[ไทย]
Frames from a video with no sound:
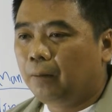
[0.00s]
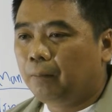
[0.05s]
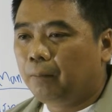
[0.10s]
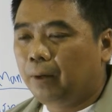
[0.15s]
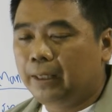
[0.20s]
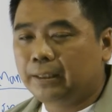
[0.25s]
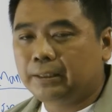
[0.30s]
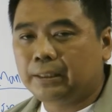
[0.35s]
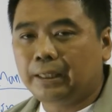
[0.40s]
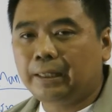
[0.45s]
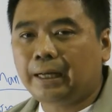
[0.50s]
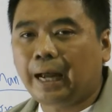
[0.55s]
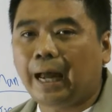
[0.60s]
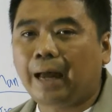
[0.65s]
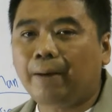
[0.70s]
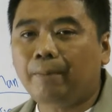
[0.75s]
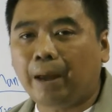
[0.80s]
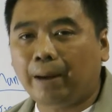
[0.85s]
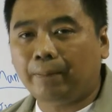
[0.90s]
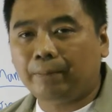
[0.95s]
ผลิตสินค้า
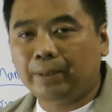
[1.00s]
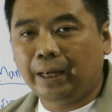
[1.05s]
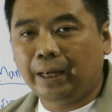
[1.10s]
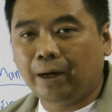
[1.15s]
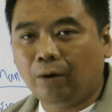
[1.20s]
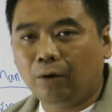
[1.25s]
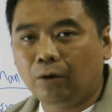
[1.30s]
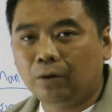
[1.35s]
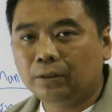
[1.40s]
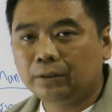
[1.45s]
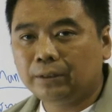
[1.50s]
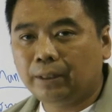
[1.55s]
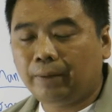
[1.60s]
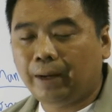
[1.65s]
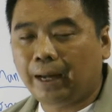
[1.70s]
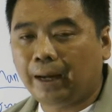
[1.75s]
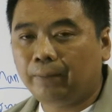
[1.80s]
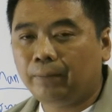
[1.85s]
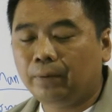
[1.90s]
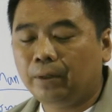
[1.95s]
แบบยวใช่ไหม
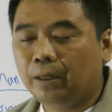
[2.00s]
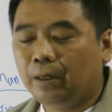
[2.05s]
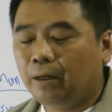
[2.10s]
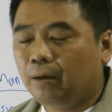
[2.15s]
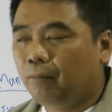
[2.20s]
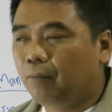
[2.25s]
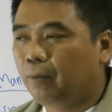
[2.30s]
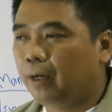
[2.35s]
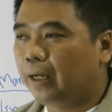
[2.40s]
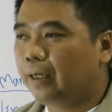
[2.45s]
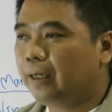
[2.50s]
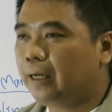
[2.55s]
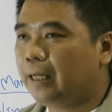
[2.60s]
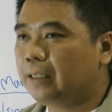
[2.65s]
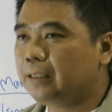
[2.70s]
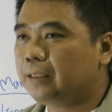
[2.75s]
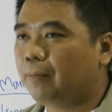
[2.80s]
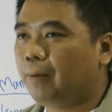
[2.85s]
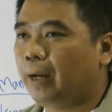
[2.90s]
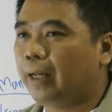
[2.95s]
ครับเหมือนใน
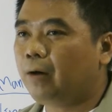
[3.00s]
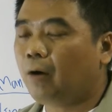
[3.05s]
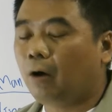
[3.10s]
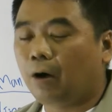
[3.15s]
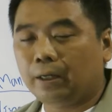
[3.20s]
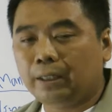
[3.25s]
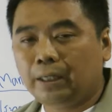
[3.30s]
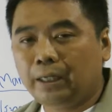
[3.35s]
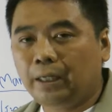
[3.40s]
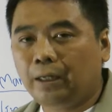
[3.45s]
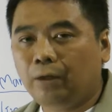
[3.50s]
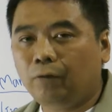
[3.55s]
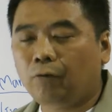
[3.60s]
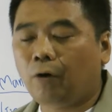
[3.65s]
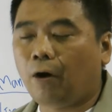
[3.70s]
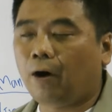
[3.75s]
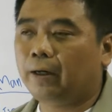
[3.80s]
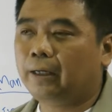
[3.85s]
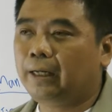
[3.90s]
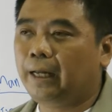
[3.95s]
สมัยก่อนที่
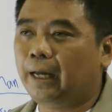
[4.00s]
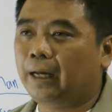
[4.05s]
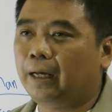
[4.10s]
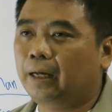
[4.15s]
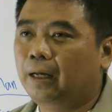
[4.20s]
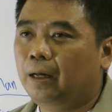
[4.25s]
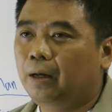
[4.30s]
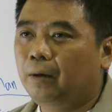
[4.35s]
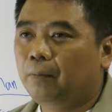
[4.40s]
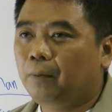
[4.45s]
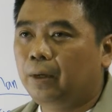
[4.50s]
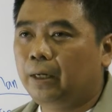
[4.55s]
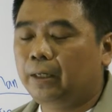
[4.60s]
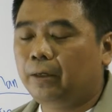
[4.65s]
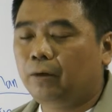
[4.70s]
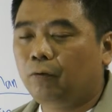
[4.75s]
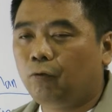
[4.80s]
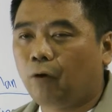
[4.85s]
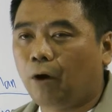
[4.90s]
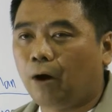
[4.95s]
Ford เนี่ยผลิต
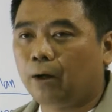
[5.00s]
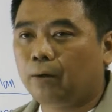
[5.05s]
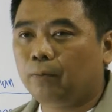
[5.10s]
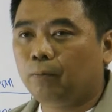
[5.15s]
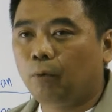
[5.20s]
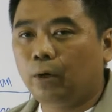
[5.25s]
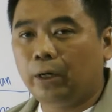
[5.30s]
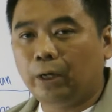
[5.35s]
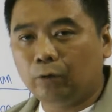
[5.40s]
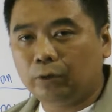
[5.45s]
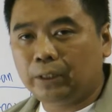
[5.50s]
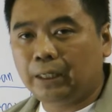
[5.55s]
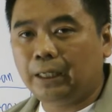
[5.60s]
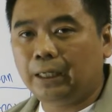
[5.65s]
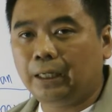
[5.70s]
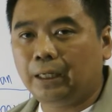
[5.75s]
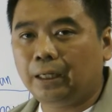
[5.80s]
Ford Model T